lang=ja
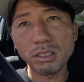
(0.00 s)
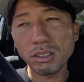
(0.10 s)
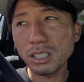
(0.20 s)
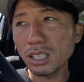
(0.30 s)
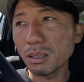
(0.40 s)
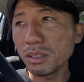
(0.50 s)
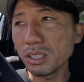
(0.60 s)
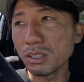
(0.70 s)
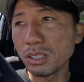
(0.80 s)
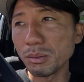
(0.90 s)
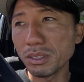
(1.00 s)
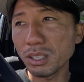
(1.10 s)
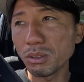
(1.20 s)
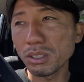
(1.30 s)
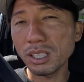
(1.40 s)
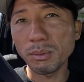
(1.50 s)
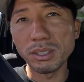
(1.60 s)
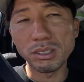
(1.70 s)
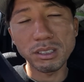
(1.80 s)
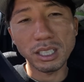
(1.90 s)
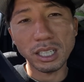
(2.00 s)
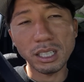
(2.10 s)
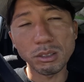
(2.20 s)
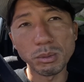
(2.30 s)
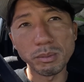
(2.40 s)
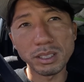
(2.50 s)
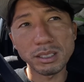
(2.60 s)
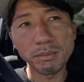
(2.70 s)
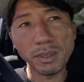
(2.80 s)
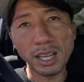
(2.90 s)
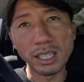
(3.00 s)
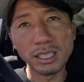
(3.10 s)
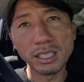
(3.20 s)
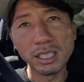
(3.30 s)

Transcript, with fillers: その来た波に自分がどういうサーフィンするかだけだと思います。はい。